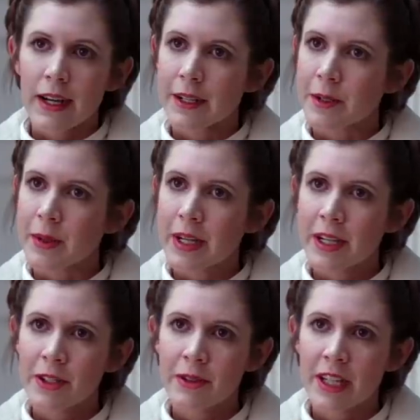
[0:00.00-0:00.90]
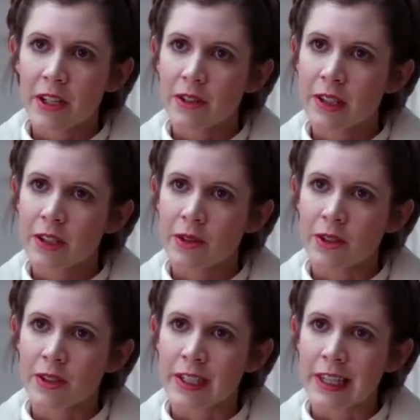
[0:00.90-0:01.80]
Leia không cho vì đế chế đã để
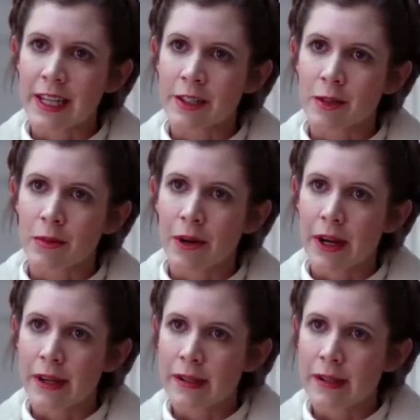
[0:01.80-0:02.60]
mắt tới căn cứ này.